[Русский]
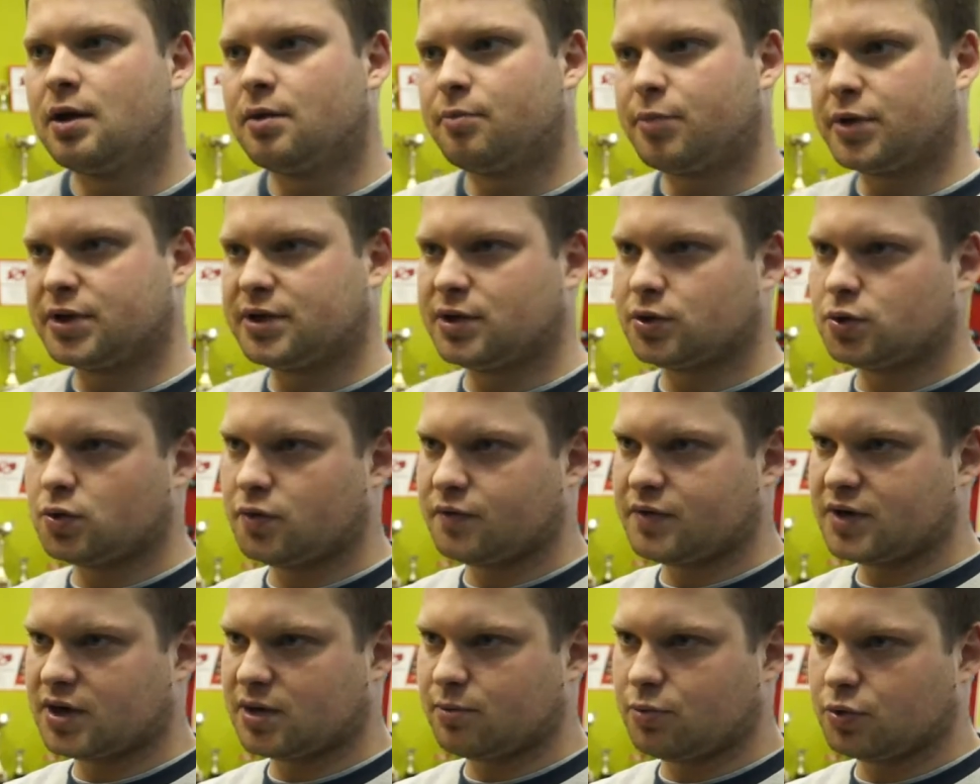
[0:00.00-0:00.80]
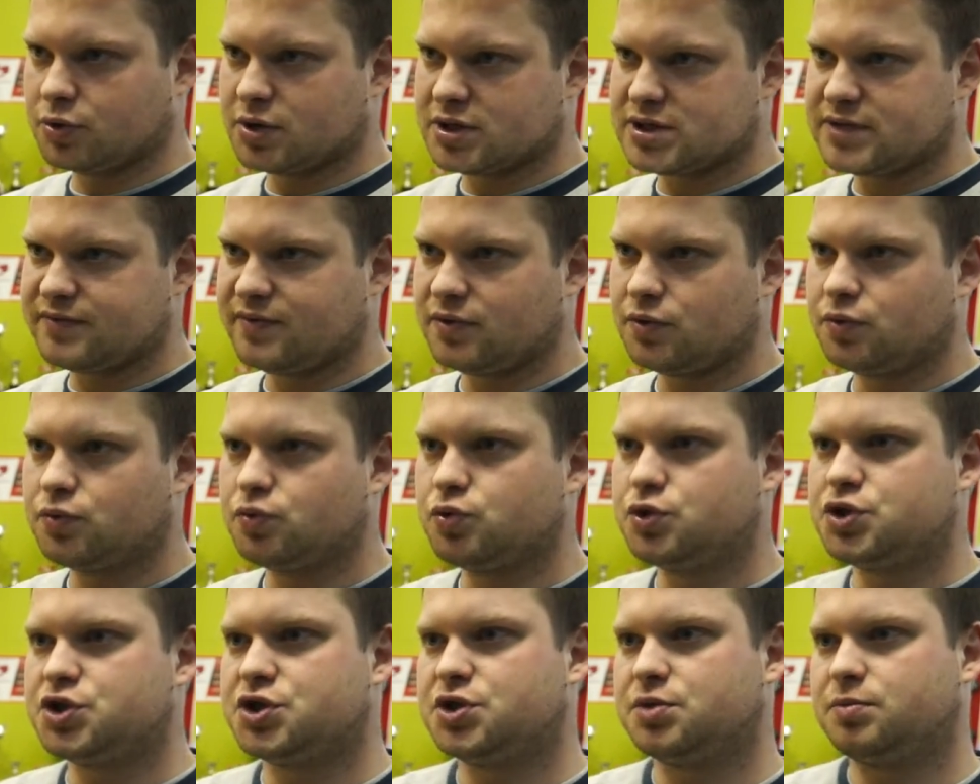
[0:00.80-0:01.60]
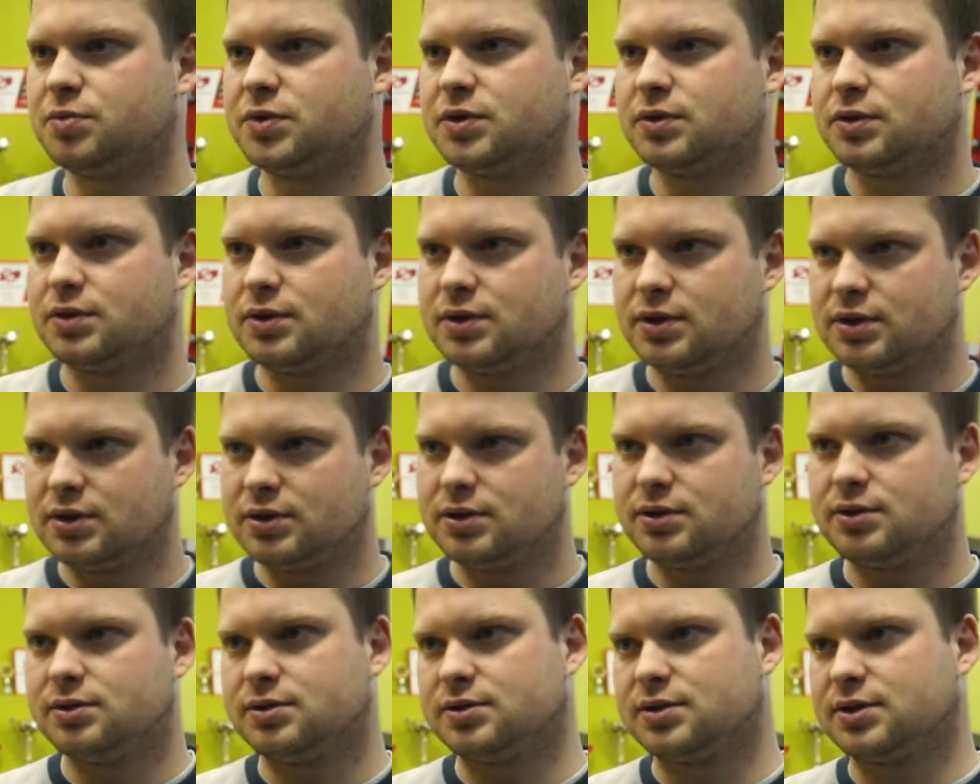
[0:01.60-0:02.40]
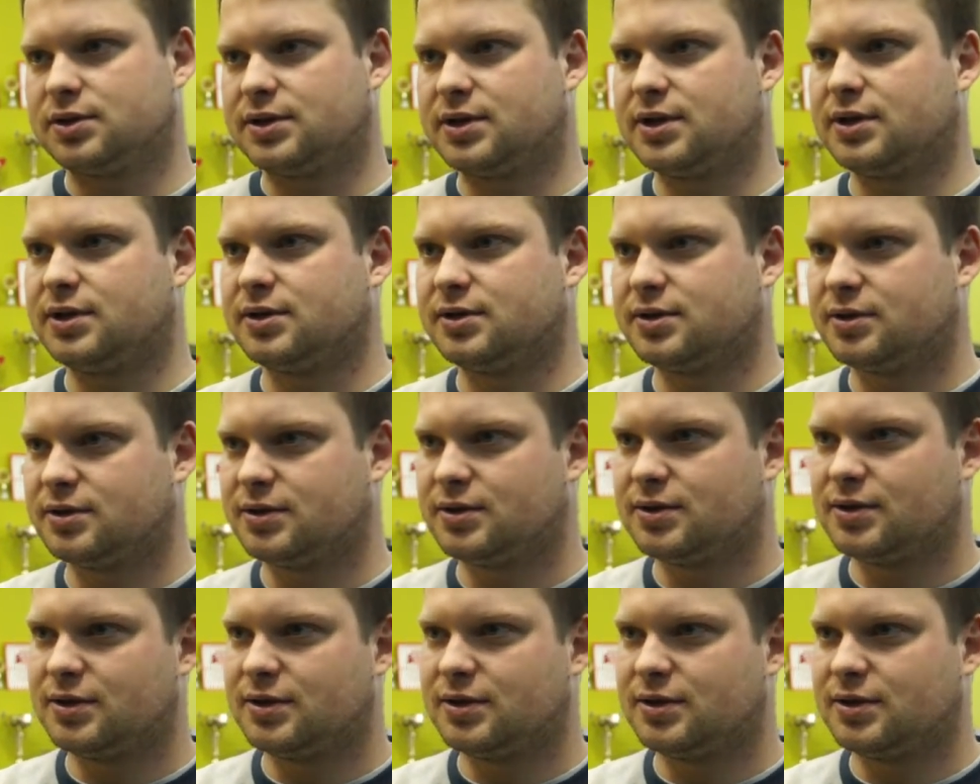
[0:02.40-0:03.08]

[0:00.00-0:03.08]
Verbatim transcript: подготовка работы с ведущими и так далее.